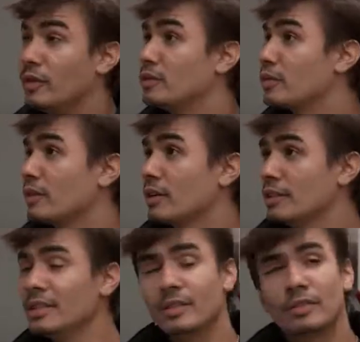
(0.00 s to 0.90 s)
vide sur le
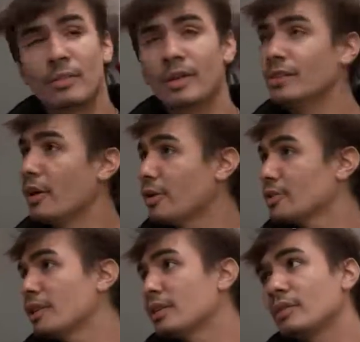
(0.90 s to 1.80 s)
transit et demain je la
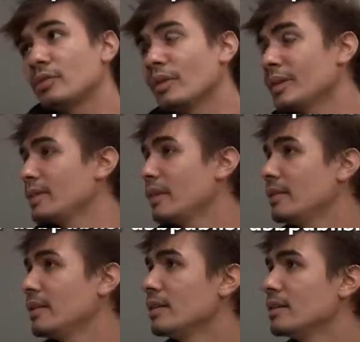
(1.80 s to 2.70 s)
dans la 33 qui sera
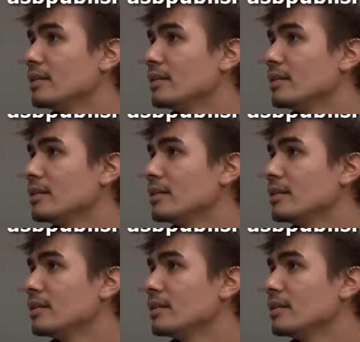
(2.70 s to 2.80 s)
vide. il